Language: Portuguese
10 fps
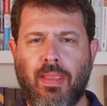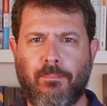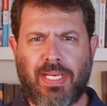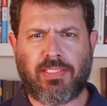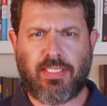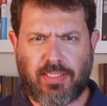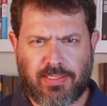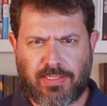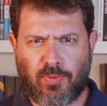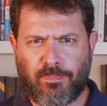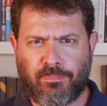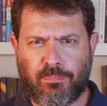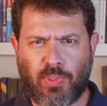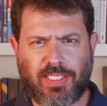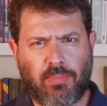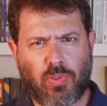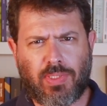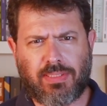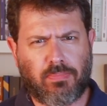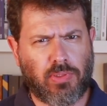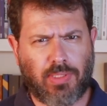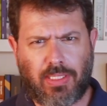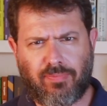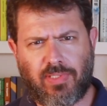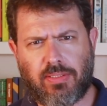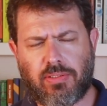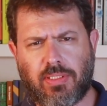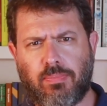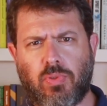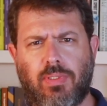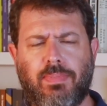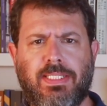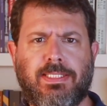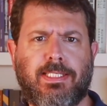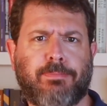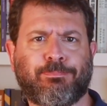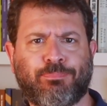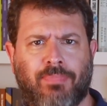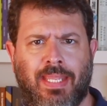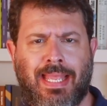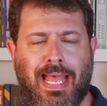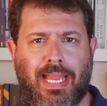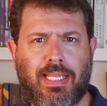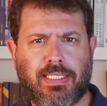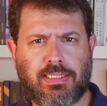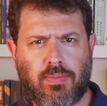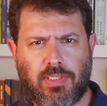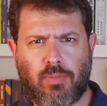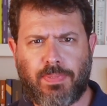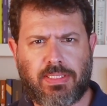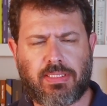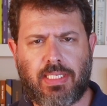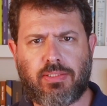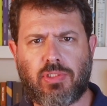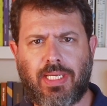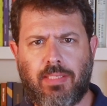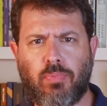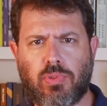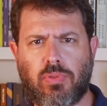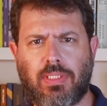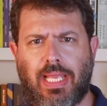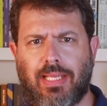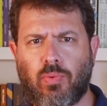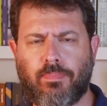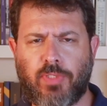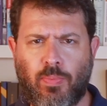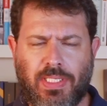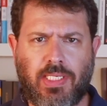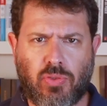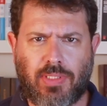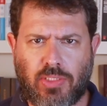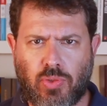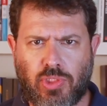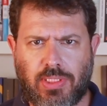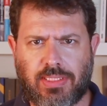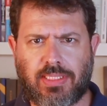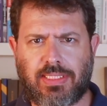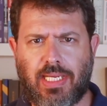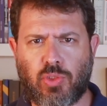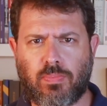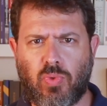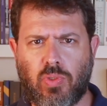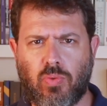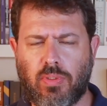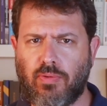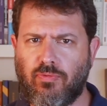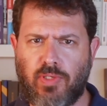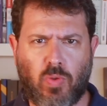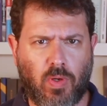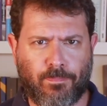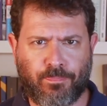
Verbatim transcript: Prestem atenção, porque tem uma coisa muito relevante que mudou em Brasília. A relação entre o presidente Jair Bolsonaro e o ministro da Justiça Sérgio Moro virou.